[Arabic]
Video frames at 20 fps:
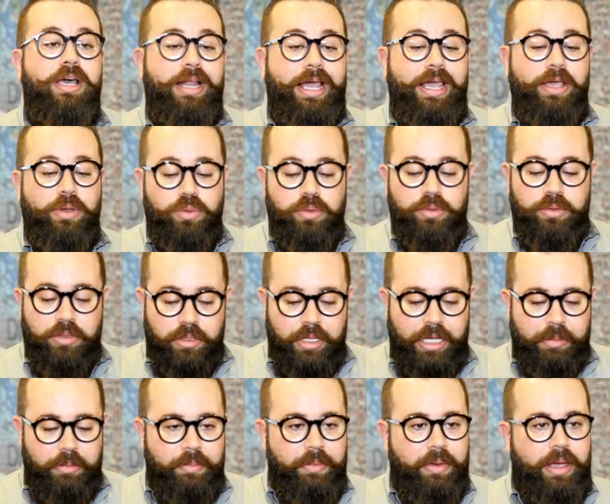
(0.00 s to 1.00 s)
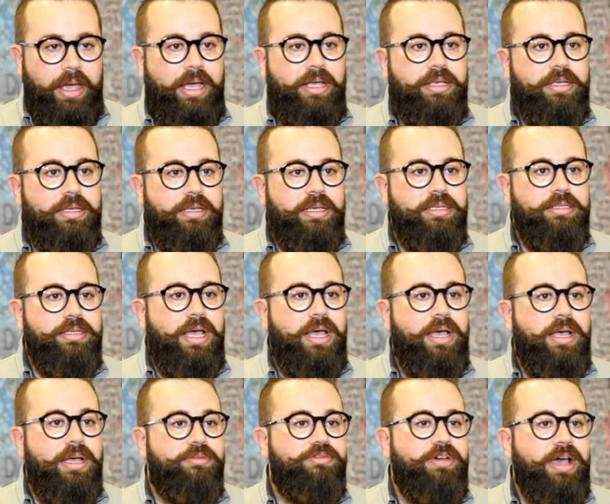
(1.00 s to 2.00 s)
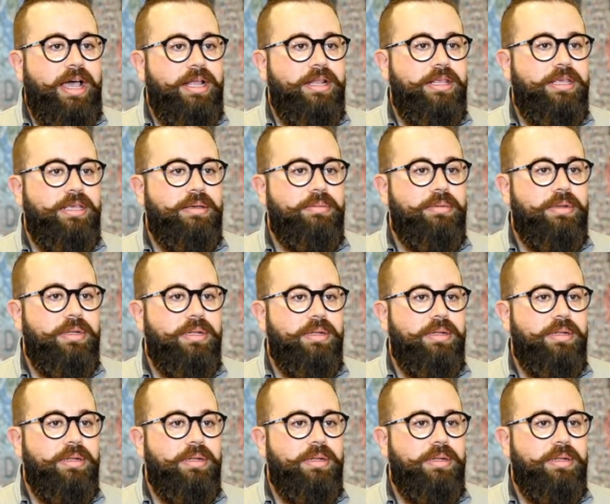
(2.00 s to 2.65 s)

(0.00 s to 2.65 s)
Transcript: رح يكون دائما كذا فعاليه